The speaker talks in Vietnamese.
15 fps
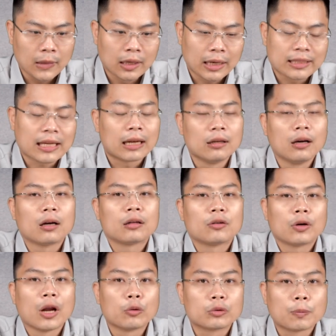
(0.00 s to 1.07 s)
cái sản lượng
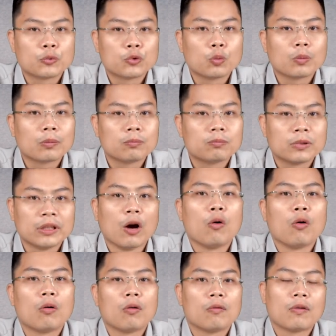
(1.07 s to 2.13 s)
nó đều tập trung nhiều
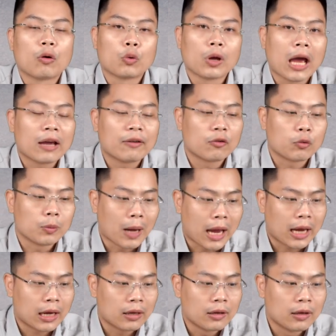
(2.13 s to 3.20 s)
vào quý 2 và quý
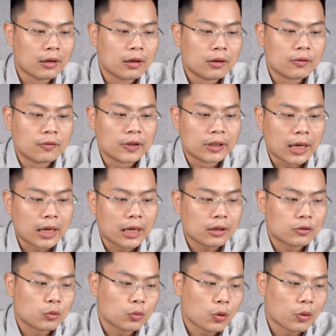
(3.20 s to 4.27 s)
3. Vì thế
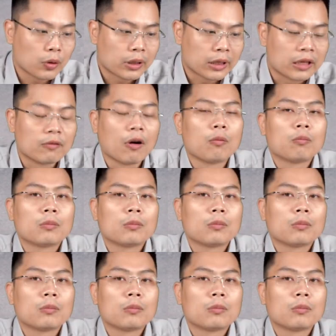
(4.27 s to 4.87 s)
chúng tôi kỳ vọng